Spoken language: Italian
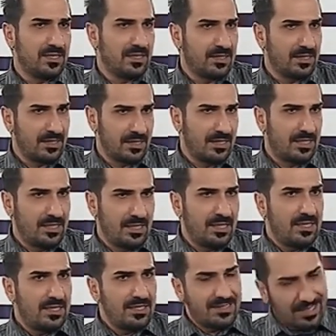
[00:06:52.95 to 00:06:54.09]
Ah
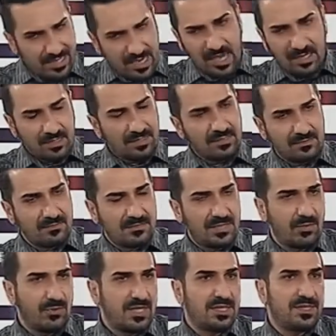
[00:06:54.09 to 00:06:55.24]
italiana de, di
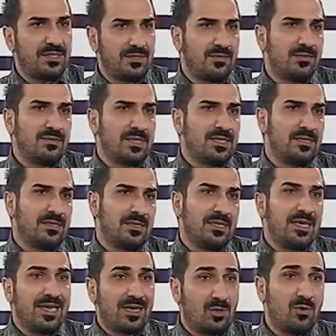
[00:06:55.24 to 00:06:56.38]
equitazione
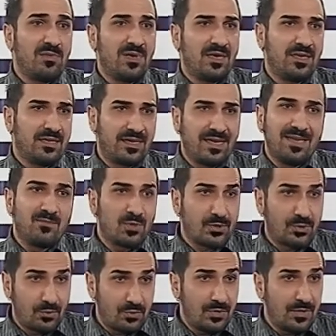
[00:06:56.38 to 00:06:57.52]
e come Glamour
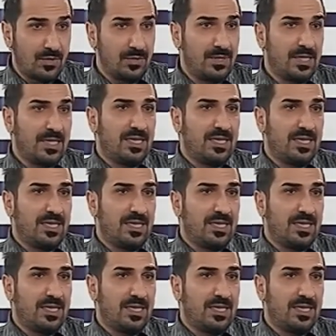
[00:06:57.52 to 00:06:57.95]
Studio